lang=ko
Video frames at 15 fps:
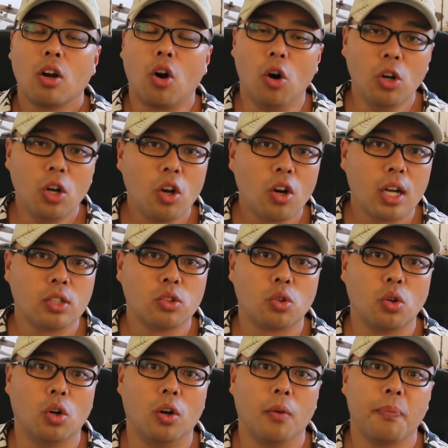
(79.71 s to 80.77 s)

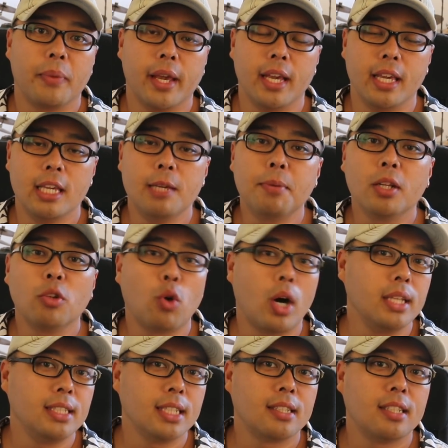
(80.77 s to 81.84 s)
걸려가지고 입원
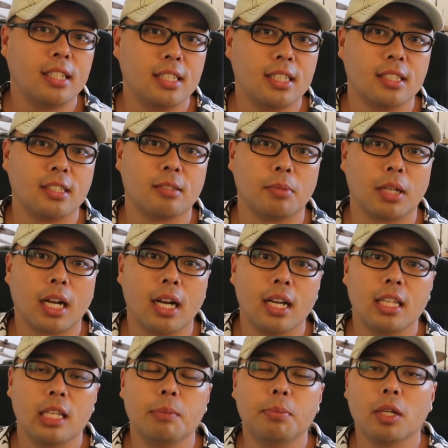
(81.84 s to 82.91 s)
환자들 있지 않습니까?
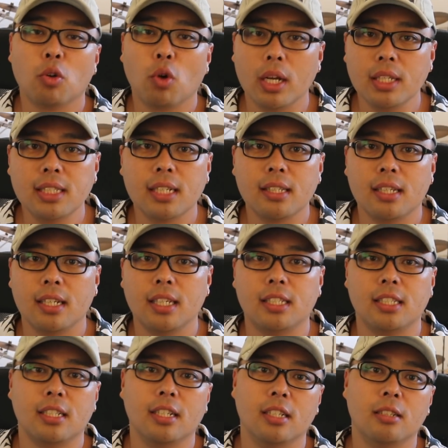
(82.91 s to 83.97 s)
입원 환자들이
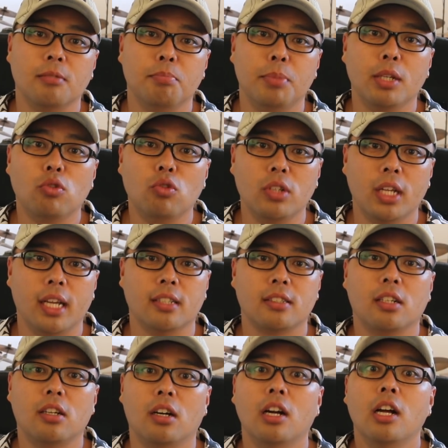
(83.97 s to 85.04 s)
지금 미국
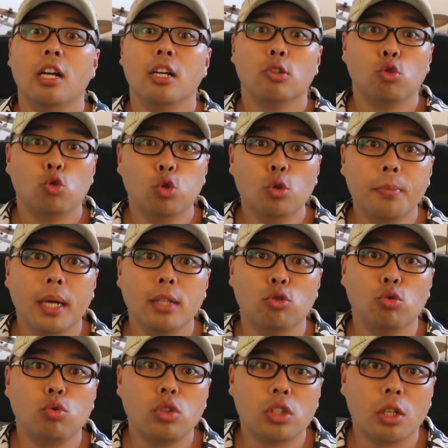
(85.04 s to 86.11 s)
내에서
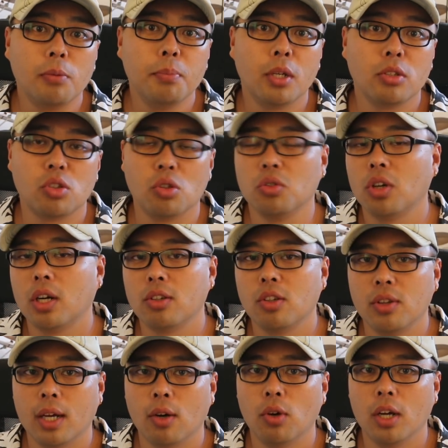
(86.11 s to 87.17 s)
9만 6천 명 정도가
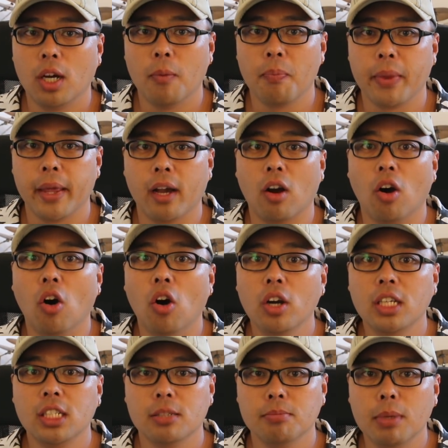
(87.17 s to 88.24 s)
된다고요. 네,
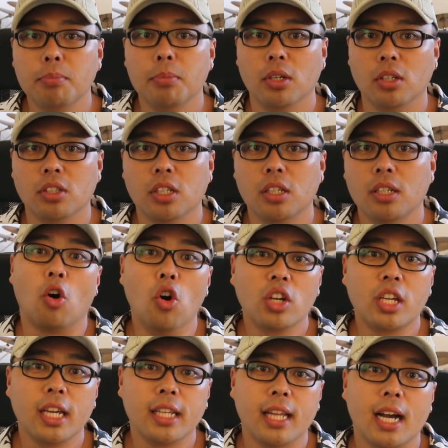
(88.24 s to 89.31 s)
거의 10만 명이죠.
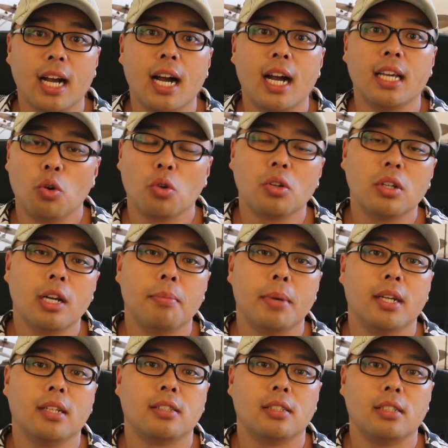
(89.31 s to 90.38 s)
거기에다가 코로나
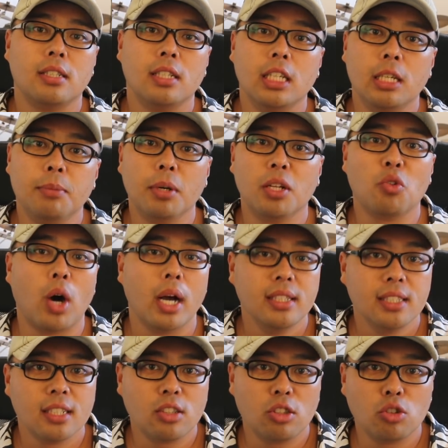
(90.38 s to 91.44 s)
바이러스 입원
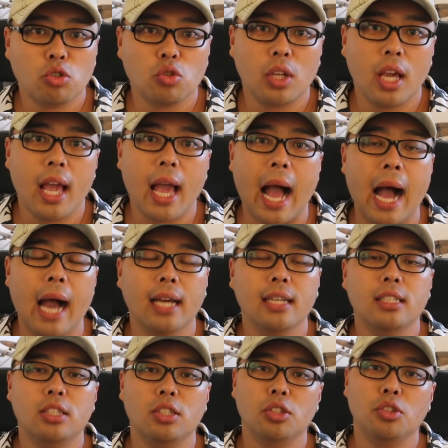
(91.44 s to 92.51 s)
환자들 중에
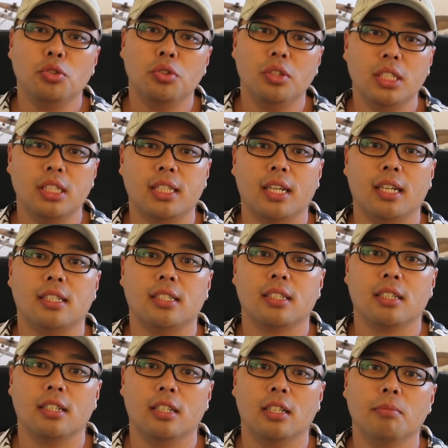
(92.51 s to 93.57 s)
ICU 유닛에
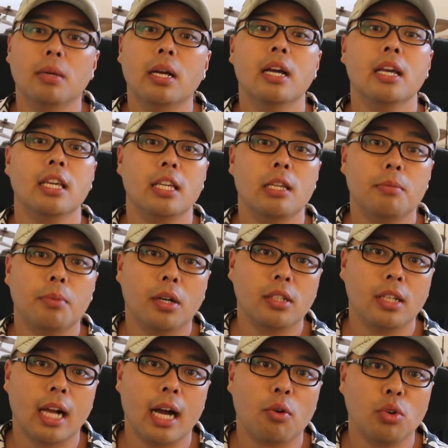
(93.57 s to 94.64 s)
지금
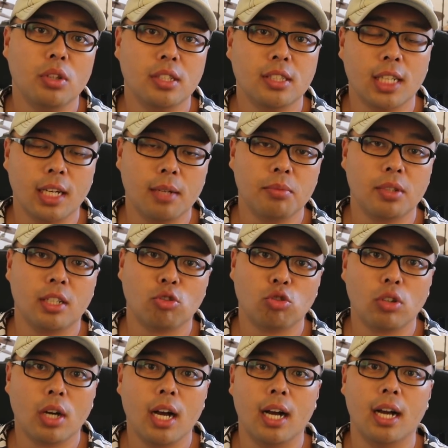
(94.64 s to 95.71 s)
입원을 하고 있는 사람들의
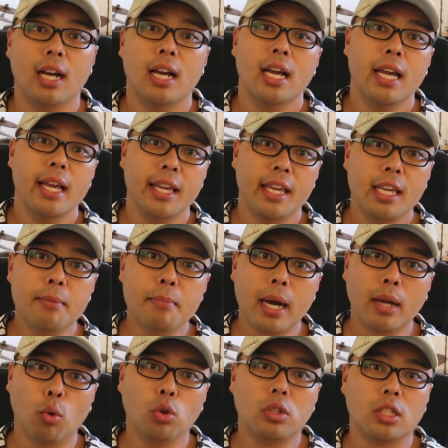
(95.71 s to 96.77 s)
수가
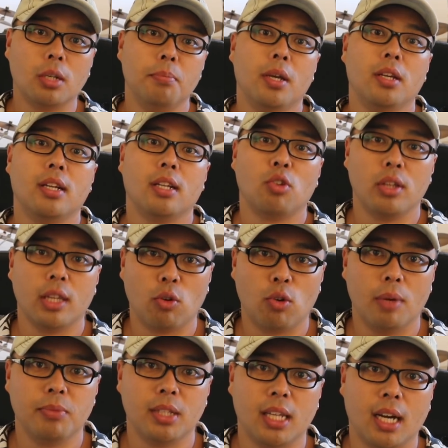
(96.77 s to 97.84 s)
2만 5천 명이나
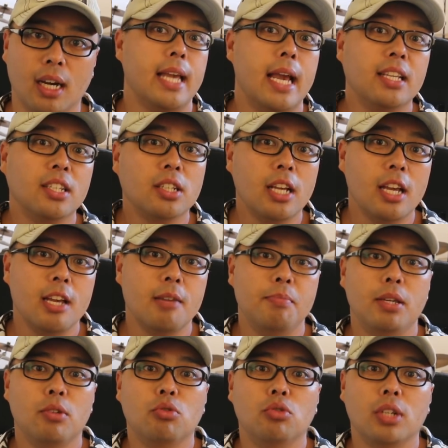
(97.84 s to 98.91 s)
된다고 합니다. 예전에
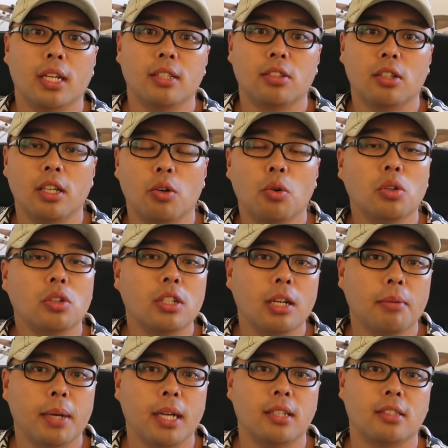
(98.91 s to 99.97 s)
미국에서 이
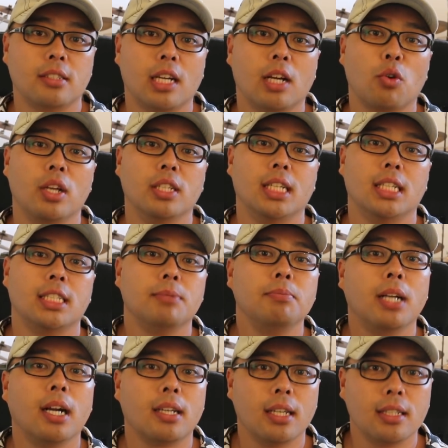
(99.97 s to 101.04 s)
코로나 바이러스가 굉장히
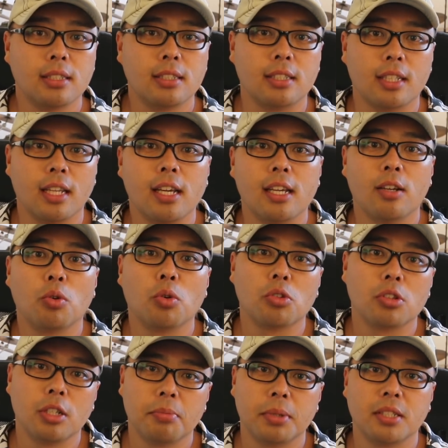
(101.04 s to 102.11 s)
심각했을 때 이
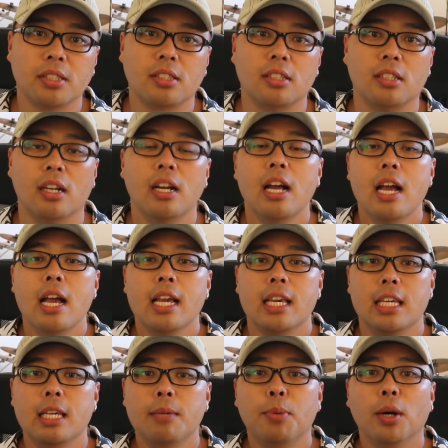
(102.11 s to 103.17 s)
코로나 바이러스
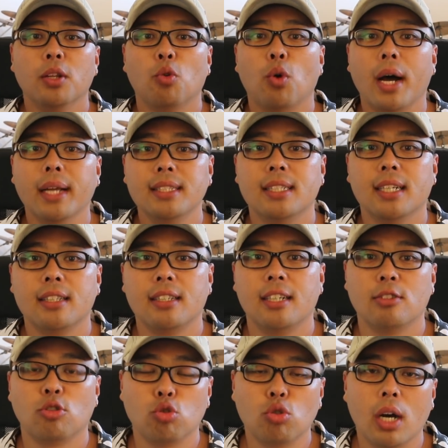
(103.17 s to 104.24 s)
입원
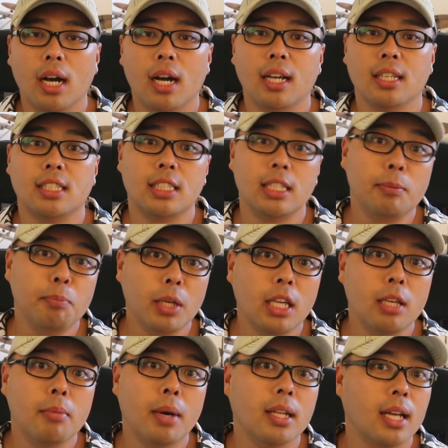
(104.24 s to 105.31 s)
환자들의 수가
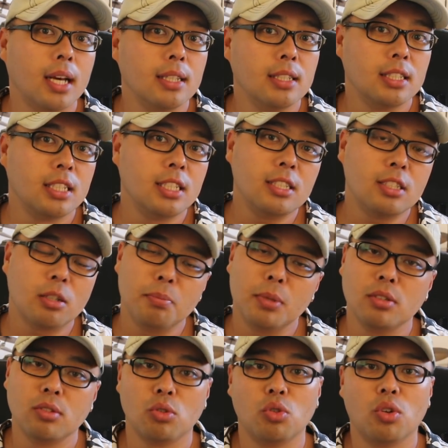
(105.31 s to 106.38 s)
12만 한 7천
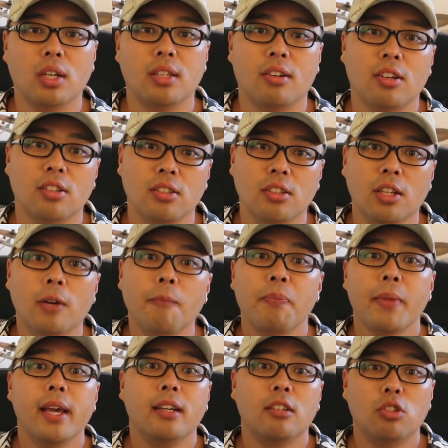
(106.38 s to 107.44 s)
명 정도가 됐거든요.
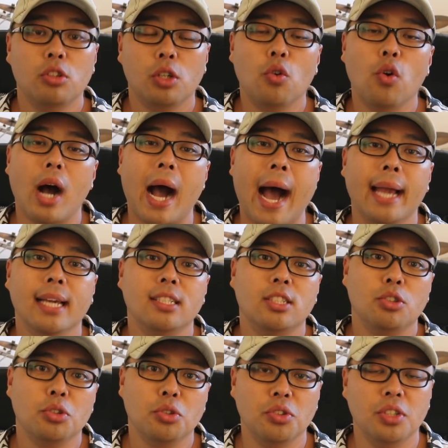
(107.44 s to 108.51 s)
그리고
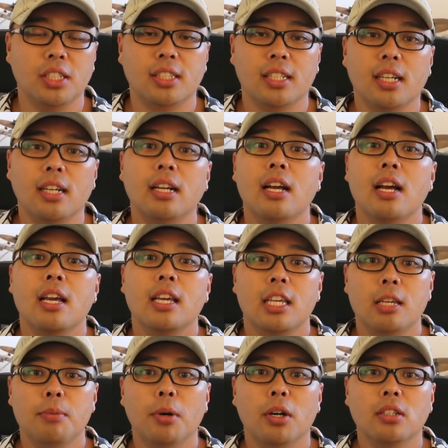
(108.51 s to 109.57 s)
ICU 유닛에
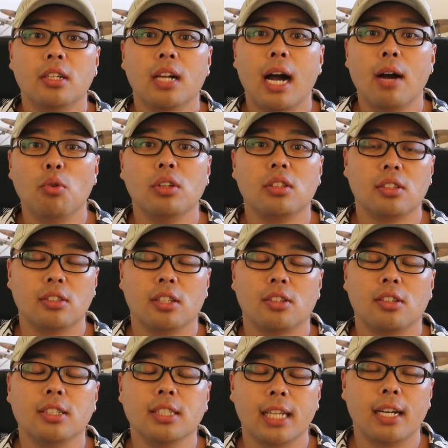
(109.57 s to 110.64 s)
입원을 하고
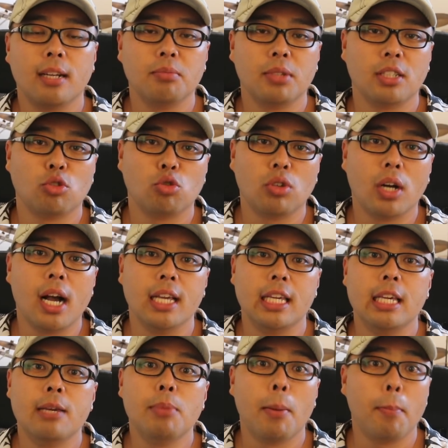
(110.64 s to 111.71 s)
있었던 사람들의
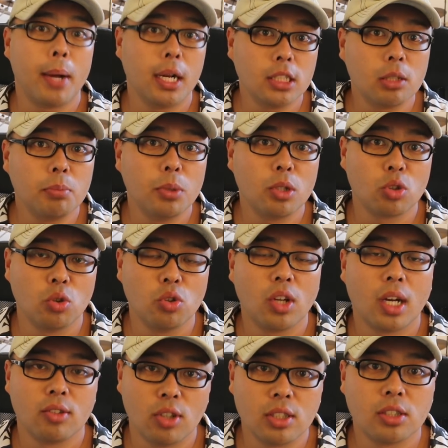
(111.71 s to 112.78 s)
수가 2만 8천 명
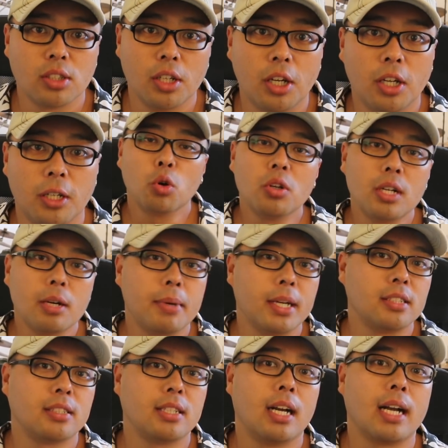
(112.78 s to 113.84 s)
정도가 됐어요. 코로나
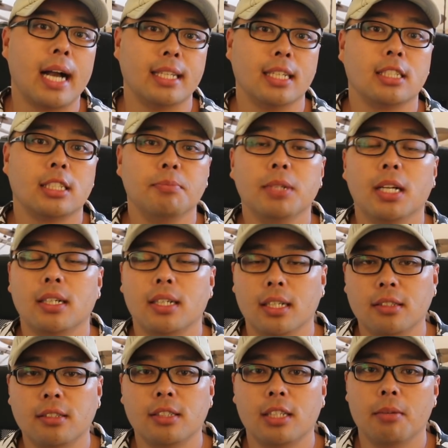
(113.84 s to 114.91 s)
바이러스가 가장
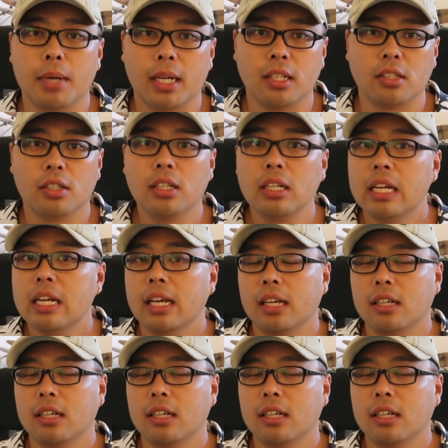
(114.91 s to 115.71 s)
심각했을 때 말이죠.